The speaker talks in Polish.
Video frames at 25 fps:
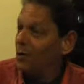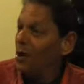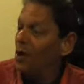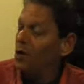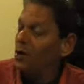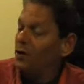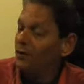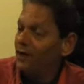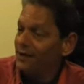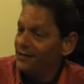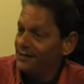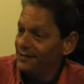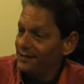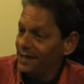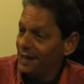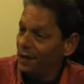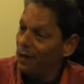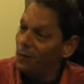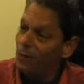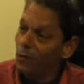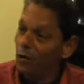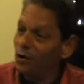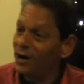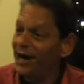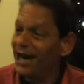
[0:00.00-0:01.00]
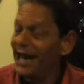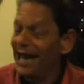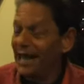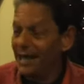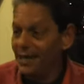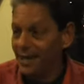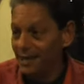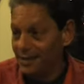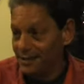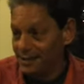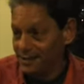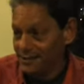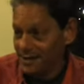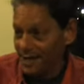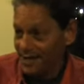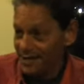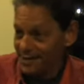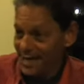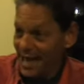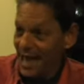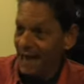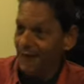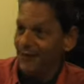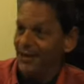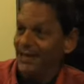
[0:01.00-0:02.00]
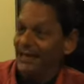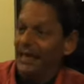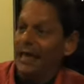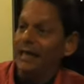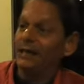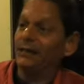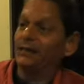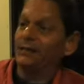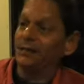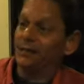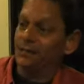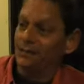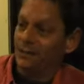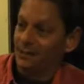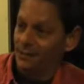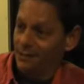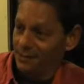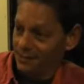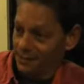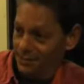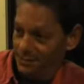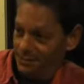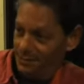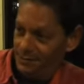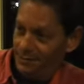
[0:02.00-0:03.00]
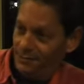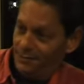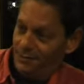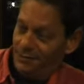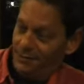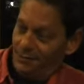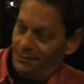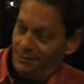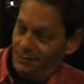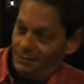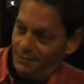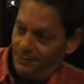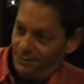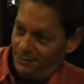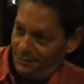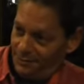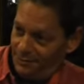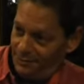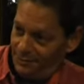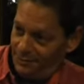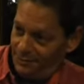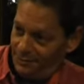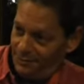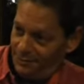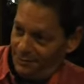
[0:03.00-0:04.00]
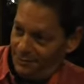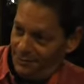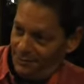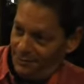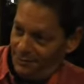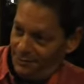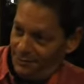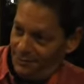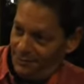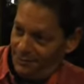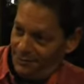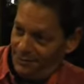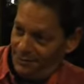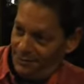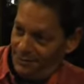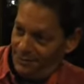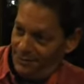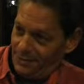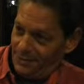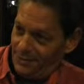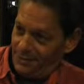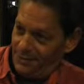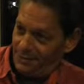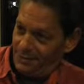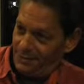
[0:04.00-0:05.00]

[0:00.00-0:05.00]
Mówimy dziś o kraju, w którym dyplom wyższej uczelni ma co 16 mieszkaniec.